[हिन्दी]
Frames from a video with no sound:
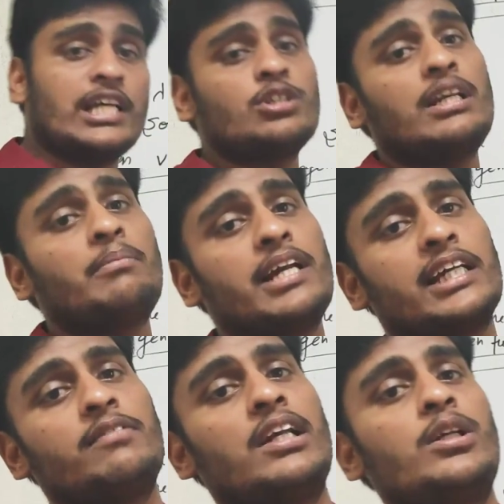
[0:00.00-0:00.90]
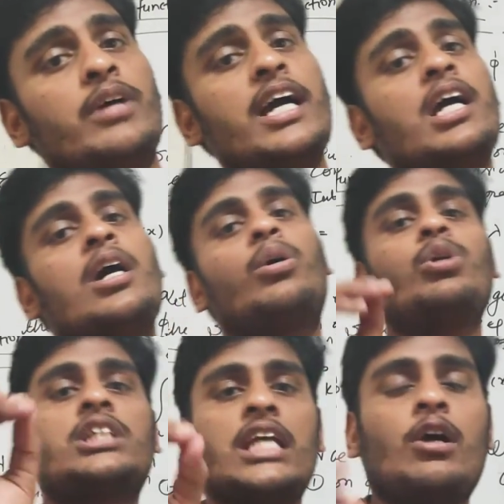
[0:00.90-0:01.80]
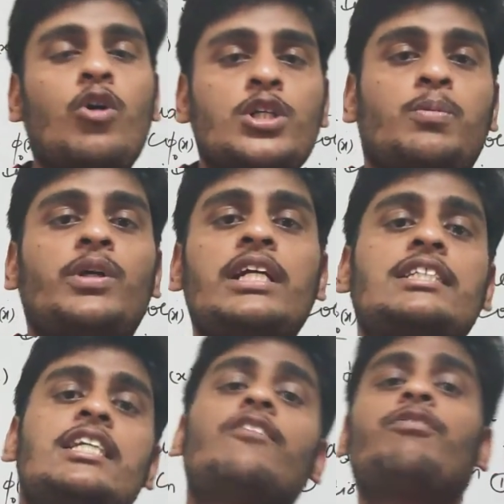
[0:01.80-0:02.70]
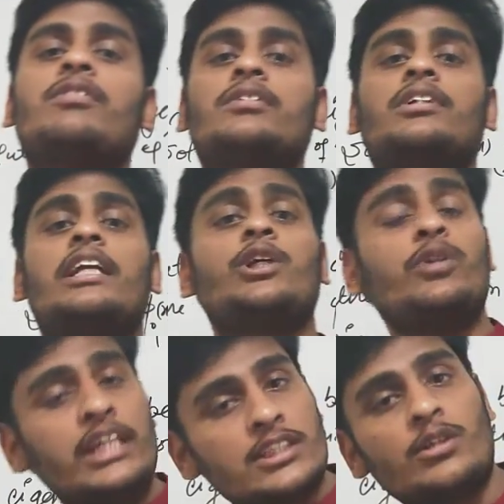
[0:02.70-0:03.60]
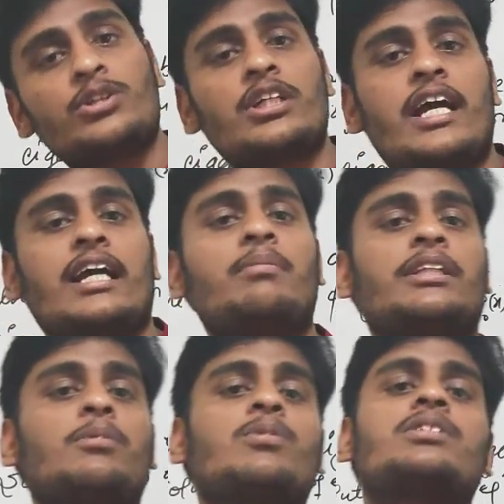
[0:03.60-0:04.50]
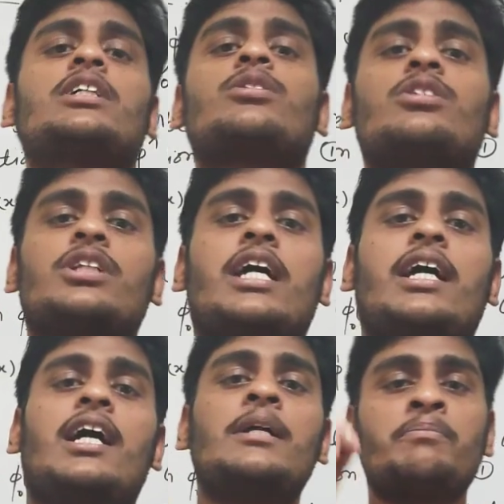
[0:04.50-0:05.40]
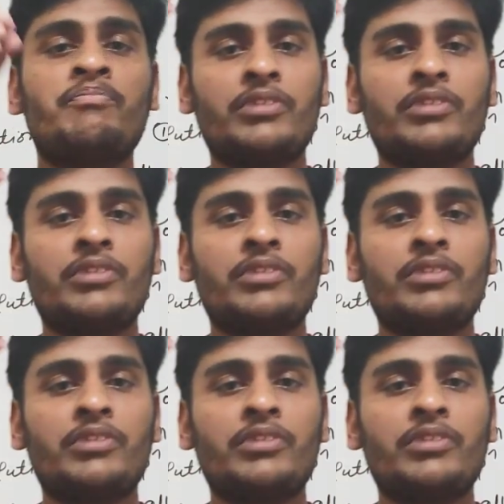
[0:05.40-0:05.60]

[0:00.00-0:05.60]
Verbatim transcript: के जो लेमडा की वैल्यू है उसके कॉरस्पॉन्डिंग सिर्फ यूनिक सॉल्यूशन आएगा मतलब कौन सा सॉल्यूशन आएगा